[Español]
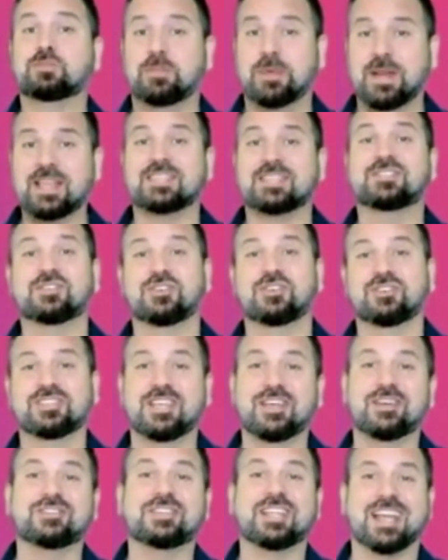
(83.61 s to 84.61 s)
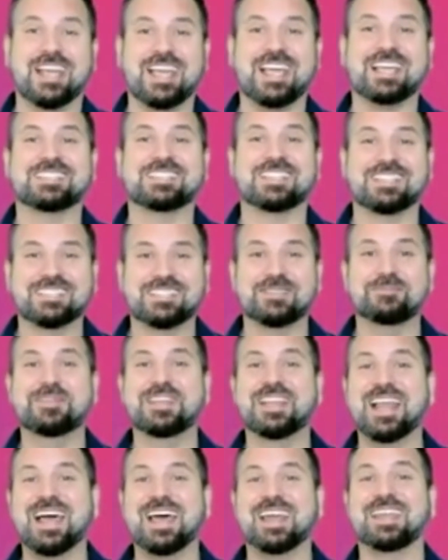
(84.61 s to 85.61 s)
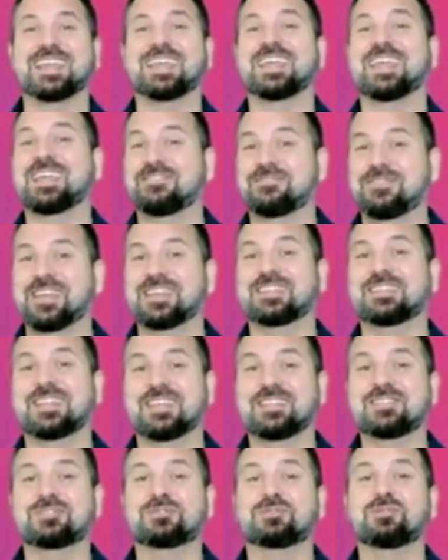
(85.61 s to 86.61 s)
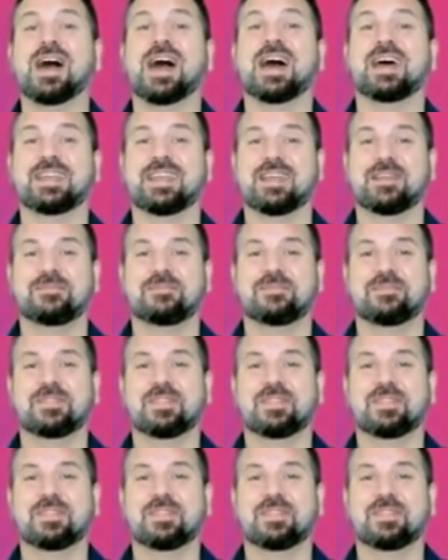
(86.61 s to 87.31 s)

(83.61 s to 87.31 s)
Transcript: precios de otra casa similar en venta en tu área?